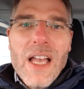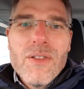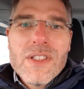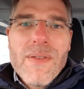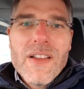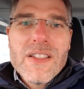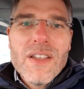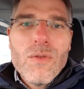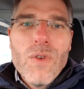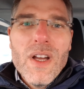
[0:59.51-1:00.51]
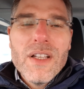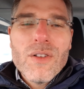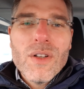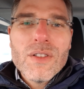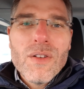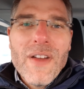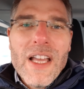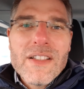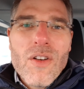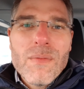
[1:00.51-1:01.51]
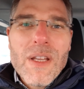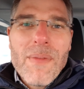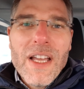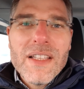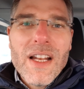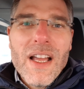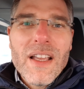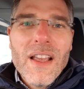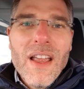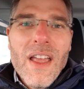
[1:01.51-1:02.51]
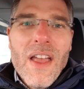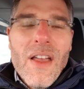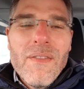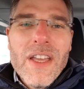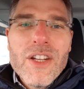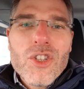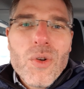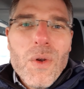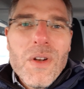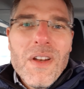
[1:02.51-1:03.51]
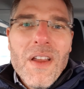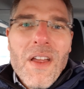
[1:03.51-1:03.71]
21 Uhr in Kontrovers kommt der Beitrag. Wäre schön,